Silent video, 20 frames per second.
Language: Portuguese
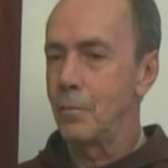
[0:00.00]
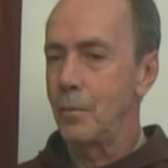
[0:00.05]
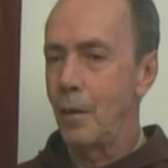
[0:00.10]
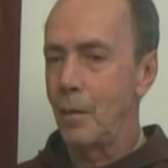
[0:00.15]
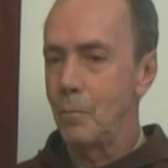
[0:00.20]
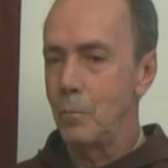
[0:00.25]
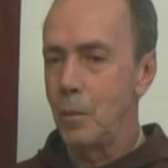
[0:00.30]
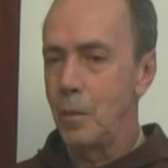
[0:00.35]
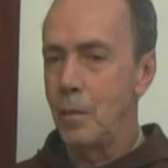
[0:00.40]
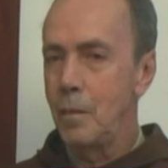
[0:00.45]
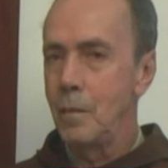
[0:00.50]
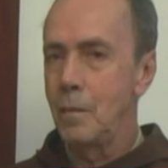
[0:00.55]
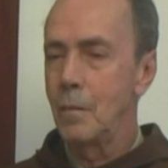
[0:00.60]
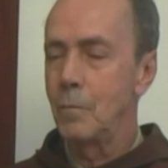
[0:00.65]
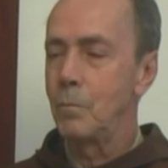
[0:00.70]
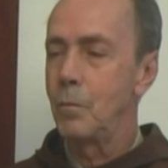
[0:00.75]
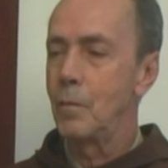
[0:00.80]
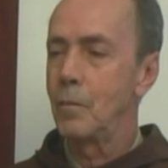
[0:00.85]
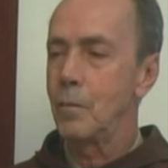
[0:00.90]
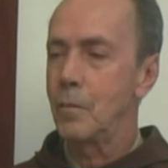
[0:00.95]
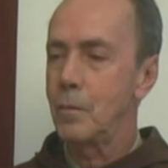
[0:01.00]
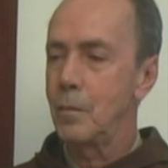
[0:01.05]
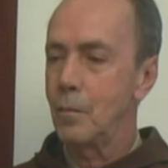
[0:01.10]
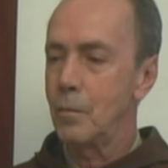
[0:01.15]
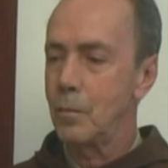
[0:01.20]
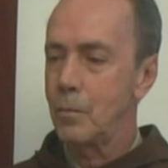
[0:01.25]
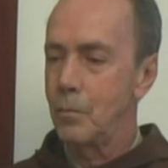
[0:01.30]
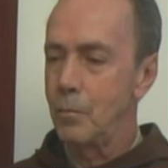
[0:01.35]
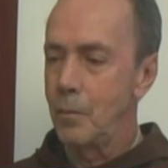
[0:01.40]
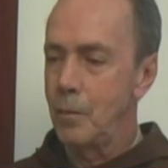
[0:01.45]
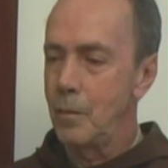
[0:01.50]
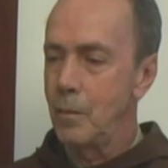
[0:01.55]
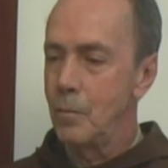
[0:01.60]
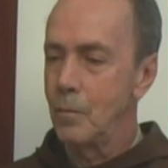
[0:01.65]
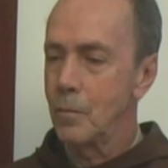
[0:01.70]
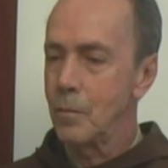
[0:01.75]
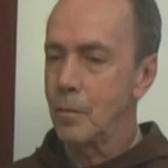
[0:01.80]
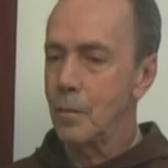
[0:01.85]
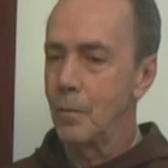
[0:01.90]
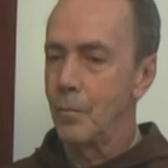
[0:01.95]
família, pelos seus
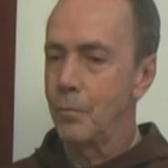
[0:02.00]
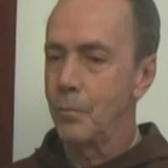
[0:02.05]
filhos.